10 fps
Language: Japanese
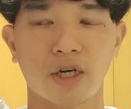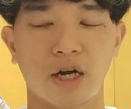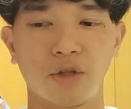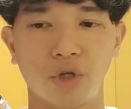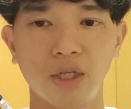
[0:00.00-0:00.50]
ん
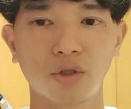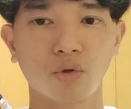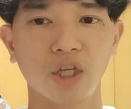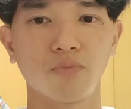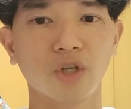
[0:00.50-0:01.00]
かあの
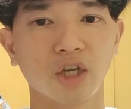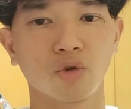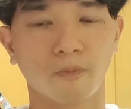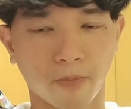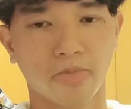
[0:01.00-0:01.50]
エントリー向け
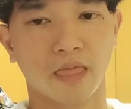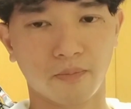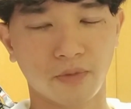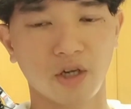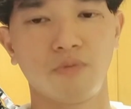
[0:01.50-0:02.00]
の
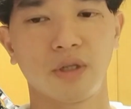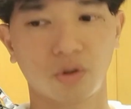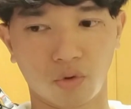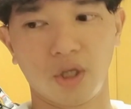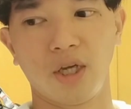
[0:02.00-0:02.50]

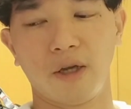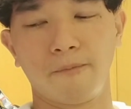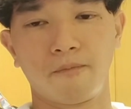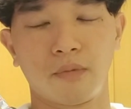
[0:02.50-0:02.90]
ヘルメットで、